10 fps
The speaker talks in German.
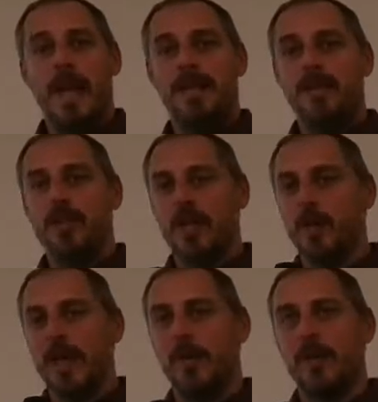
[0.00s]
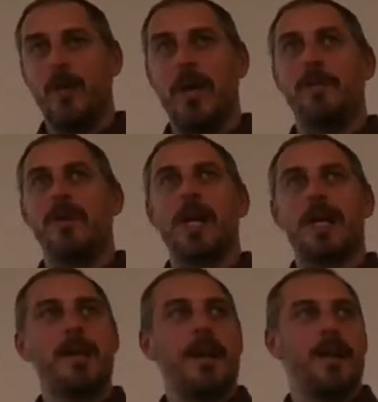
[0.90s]
Es ist aktuell auch noch kein
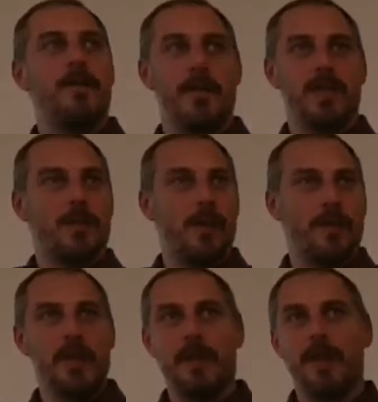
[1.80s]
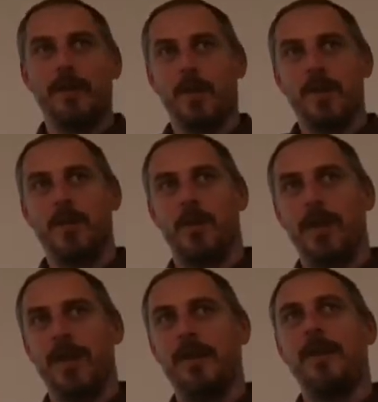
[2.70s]
Bestandteil von dem öffentlichen
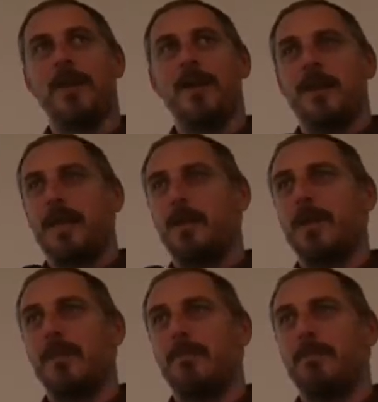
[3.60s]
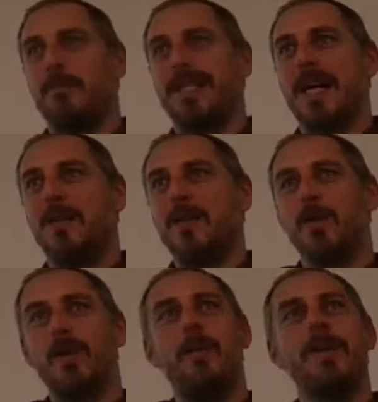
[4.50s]
Repository. Ich glaube, da bedarf es
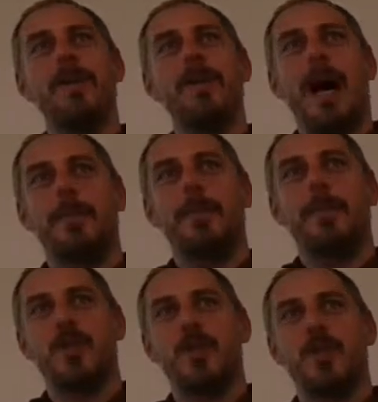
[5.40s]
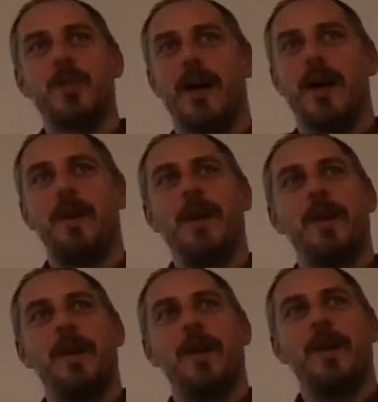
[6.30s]
auch noch ein bisschen Abstimmungsbedarf,
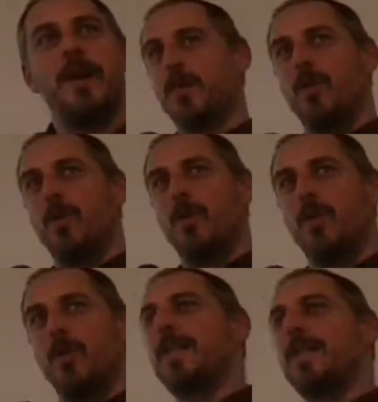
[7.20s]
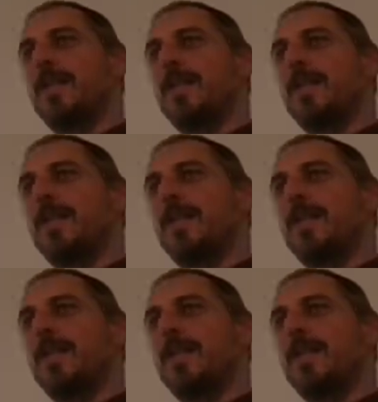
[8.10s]
wie man so ein experimentelles